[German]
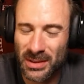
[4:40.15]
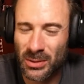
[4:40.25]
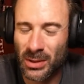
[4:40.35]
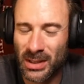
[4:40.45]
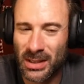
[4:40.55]

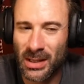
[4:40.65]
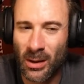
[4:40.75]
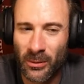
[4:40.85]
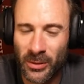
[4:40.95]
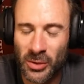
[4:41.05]
so richtig
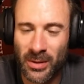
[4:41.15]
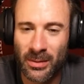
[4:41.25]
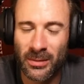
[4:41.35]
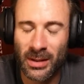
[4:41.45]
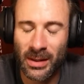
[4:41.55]

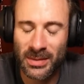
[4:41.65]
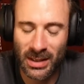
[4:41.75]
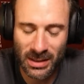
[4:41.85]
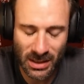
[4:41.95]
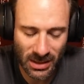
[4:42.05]
aufgeschwemmt, da gibt es
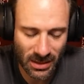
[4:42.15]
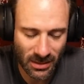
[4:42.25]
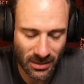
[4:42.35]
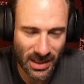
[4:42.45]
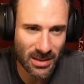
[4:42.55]
richtig
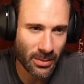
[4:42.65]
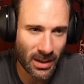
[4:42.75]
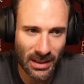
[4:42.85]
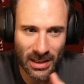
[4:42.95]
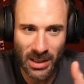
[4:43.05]
äh,
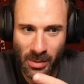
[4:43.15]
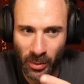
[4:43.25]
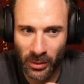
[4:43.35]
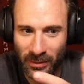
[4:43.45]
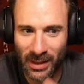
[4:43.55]
Nässebrand, alle die im
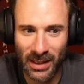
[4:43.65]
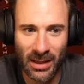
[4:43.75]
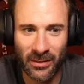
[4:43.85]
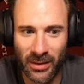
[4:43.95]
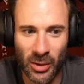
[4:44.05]
Bund waren,
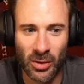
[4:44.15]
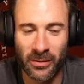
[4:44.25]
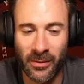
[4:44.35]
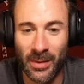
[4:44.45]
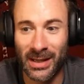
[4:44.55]
kennen das vielleicht
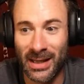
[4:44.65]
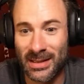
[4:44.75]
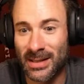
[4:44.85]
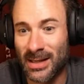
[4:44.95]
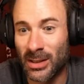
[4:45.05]
schon, wenn man
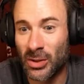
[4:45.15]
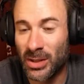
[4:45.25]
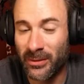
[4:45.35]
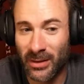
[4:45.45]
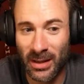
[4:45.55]
ganz, ganz lange die
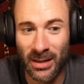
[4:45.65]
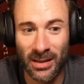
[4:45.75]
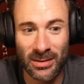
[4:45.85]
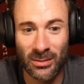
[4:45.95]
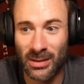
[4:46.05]
Stiefel
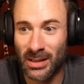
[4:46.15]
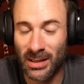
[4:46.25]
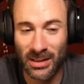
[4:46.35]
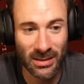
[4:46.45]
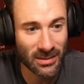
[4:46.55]
anhat und
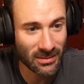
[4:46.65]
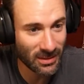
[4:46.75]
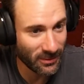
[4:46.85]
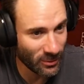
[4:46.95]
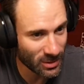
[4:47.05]
nicht
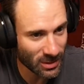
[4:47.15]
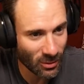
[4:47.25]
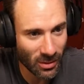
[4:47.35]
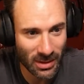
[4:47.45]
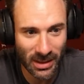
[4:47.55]
die Füße
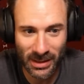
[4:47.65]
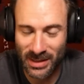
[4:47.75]
trocken legt.